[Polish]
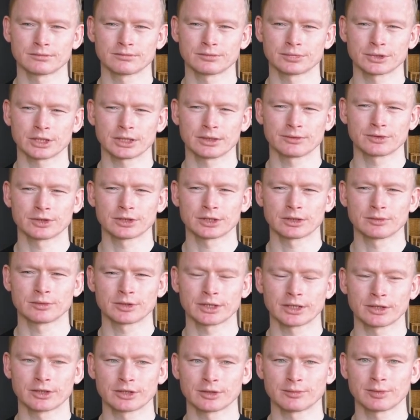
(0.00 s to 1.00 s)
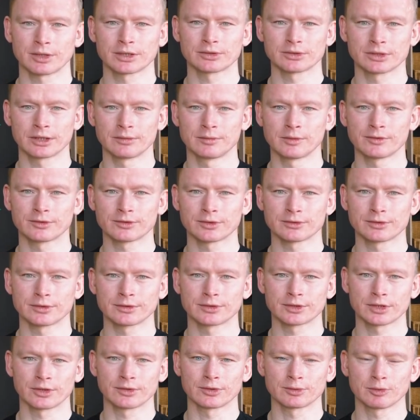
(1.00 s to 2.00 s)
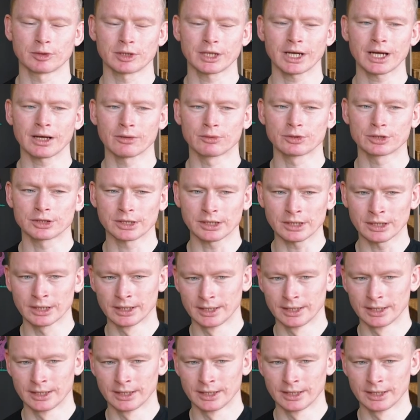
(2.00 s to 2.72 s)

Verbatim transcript: przede wszystkim z tego, że pracujemy w software house,